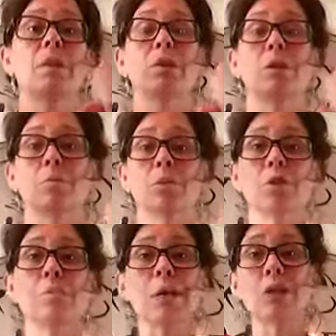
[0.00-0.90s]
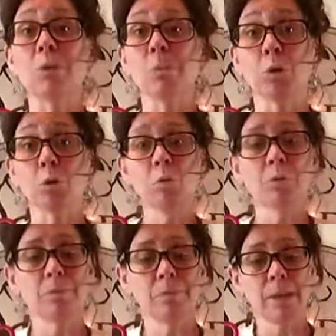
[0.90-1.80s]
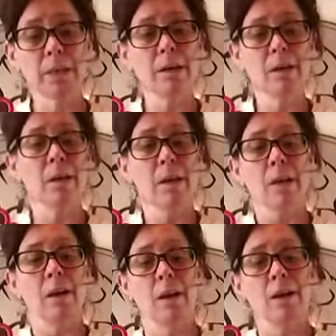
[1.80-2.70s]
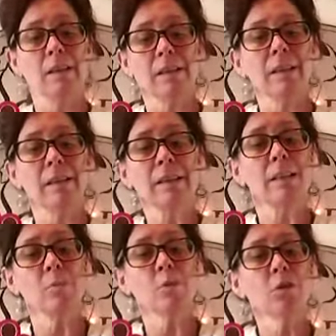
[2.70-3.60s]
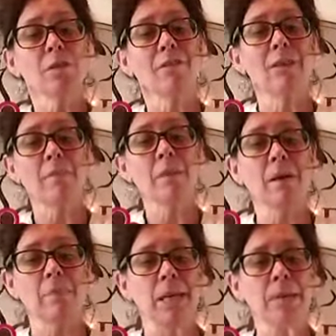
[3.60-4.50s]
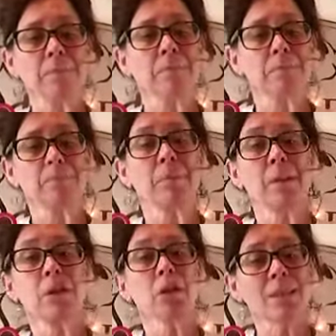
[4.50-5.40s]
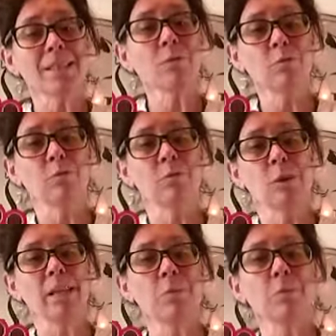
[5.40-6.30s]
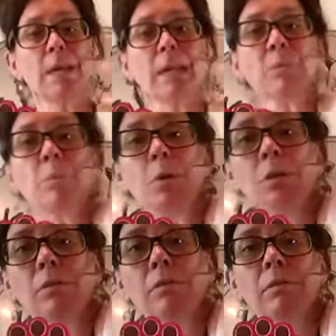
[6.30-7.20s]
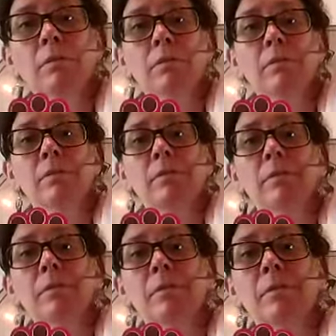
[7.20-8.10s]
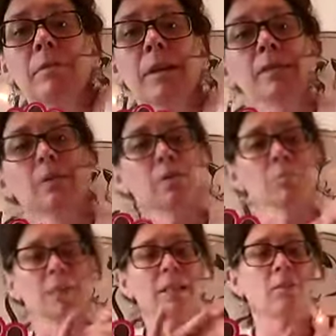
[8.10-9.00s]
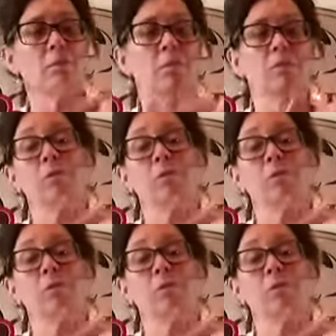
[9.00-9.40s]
comme ça. Mais là, j'ai pas d'eau, OK? Euh, il mousse vraiment bien. Je sais que vous ne le voyez peut-être pas, en tout cas, peut-être que vous,